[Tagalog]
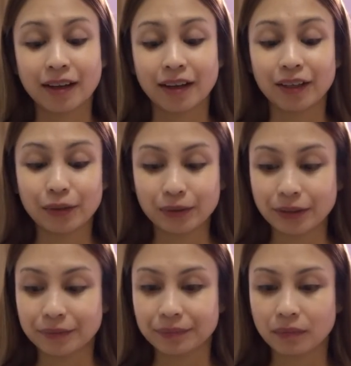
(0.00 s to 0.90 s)

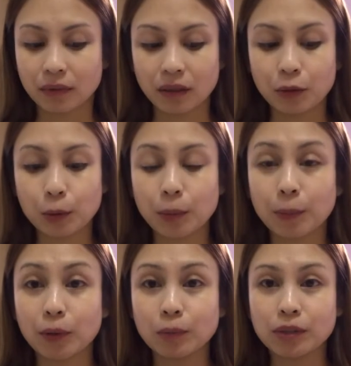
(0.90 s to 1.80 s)
Ayun. Alam mo,
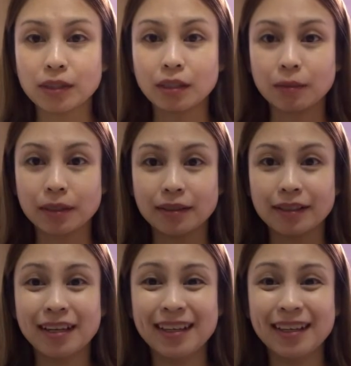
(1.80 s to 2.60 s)
papaubos na naman.